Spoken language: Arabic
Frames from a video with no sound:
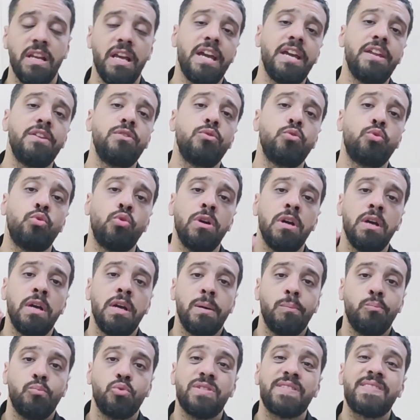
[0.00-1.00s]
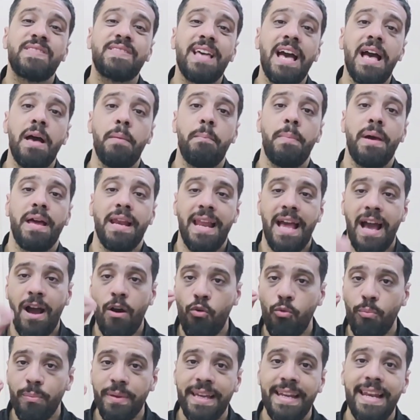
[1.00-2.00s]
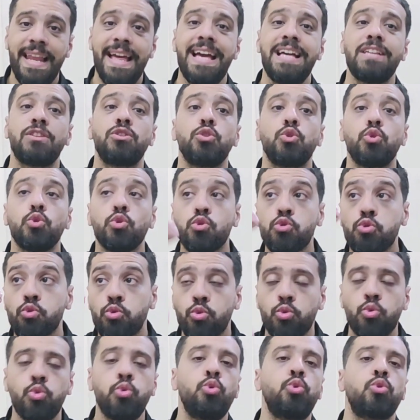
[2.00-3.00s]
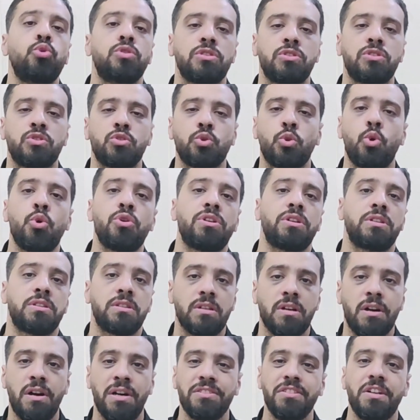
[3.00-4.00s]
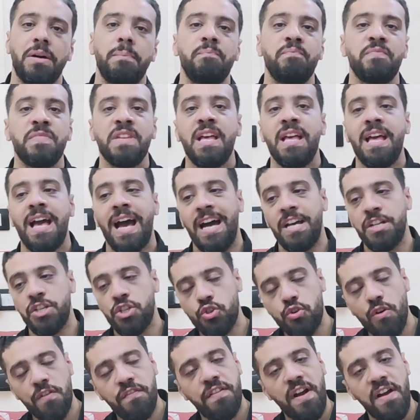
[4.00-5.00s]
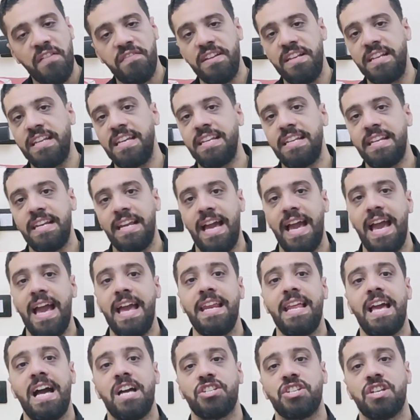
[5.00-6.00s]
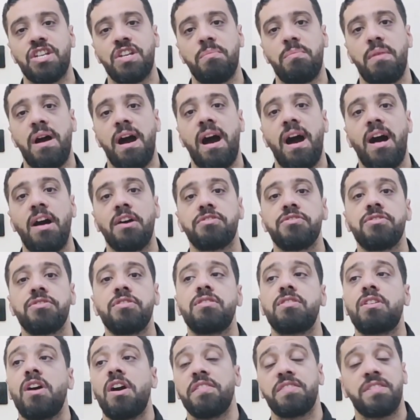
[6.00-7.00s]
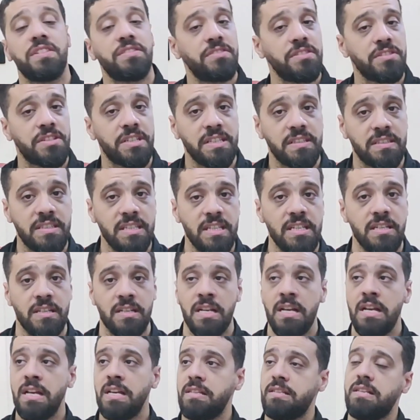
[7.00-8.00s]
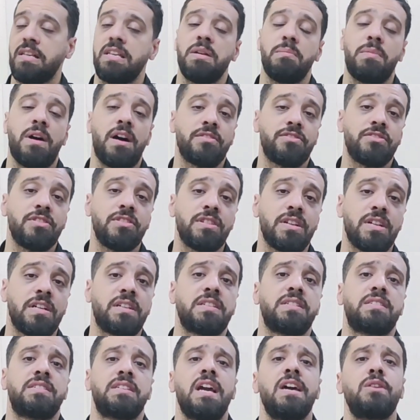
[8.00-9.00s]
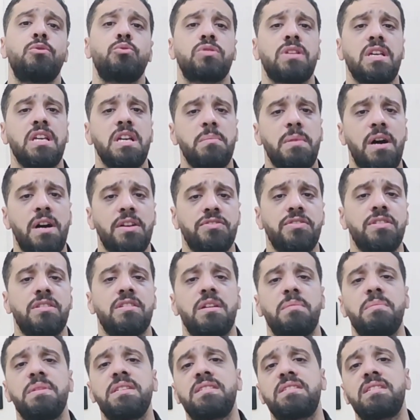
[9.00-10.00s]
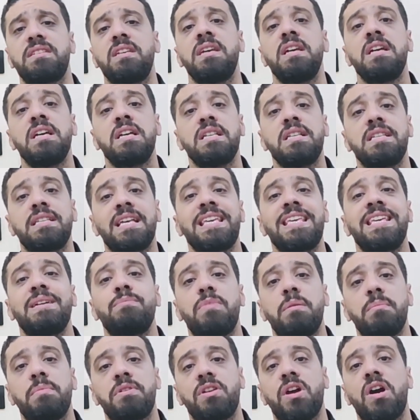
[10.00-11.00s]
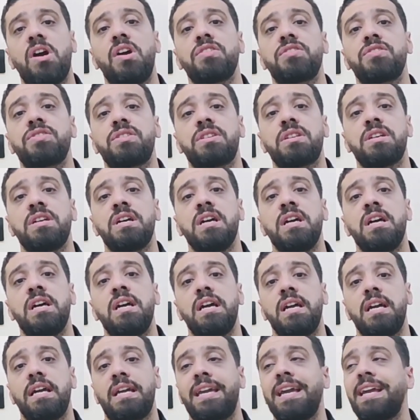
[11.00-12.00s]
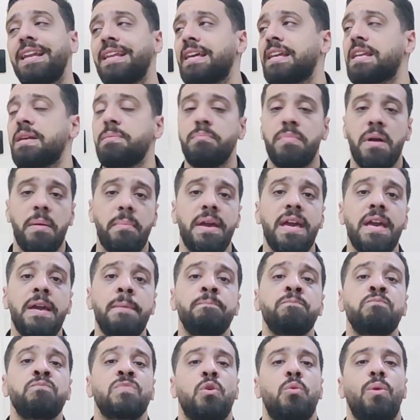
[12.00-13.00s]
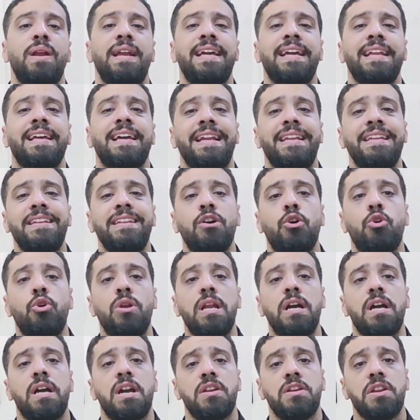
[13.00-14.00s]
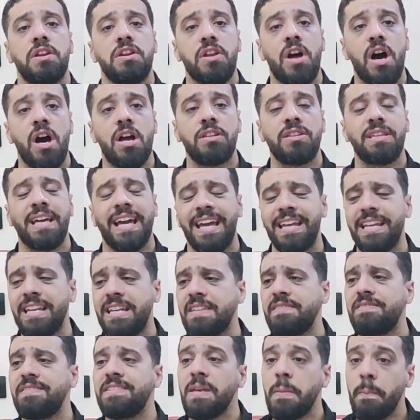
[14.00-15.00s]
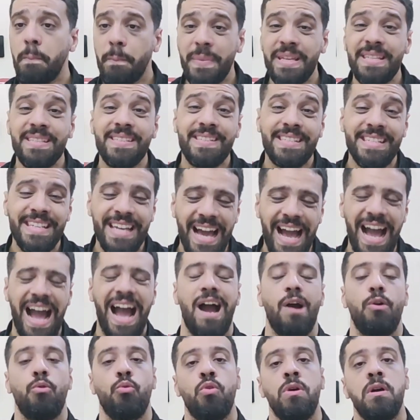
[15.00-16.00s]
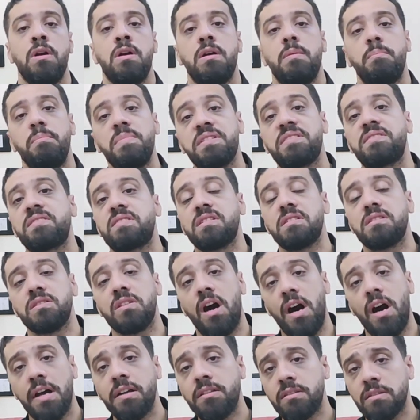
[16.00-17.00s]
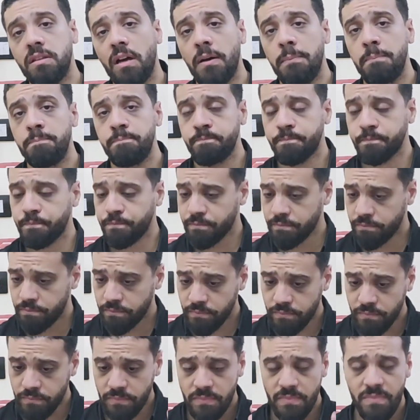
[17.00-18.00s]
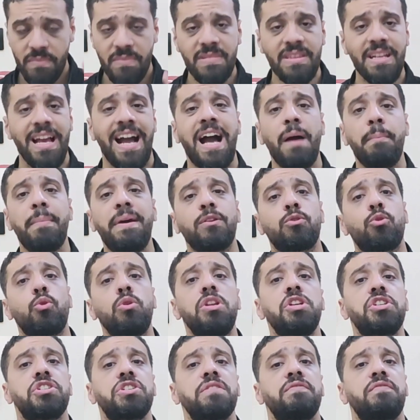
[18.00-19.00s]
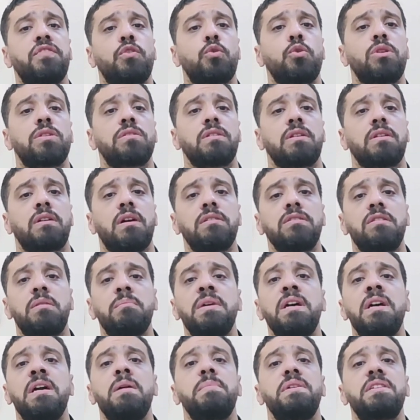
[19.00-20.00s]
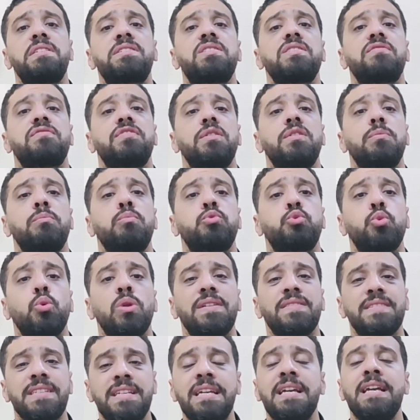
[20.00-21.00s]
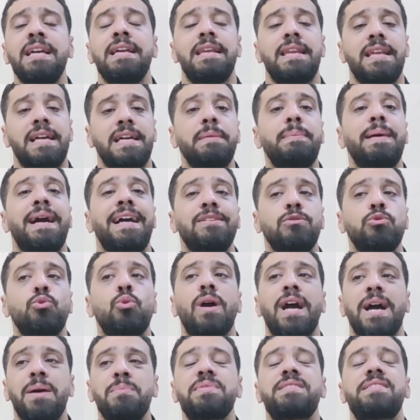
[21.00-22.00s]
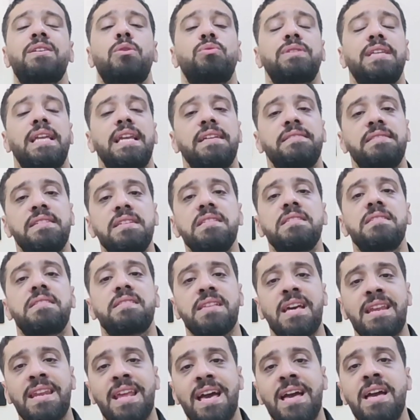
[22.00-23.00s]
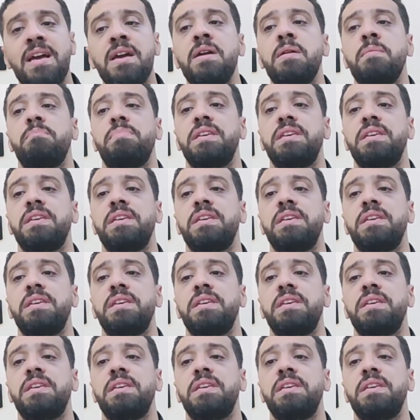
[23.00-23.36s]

لانه مستقبل او ميلاد اسطوره كره قدم هنشوفها في الجيل الحالي عشان نبقى عاصرنا اساطير كتير زي ما عاصرنا كريستيانو زي ما عاصرنا ميسي زي ما بنعاصر آه، كيليان امبابي ولكن خليني اقول لك ان النهارده خلينا ندي ميسي حقه ميسي النهارده عمل كل شيء في كره القدم ميسي في البطوله دي لعيب عنده 35 سنه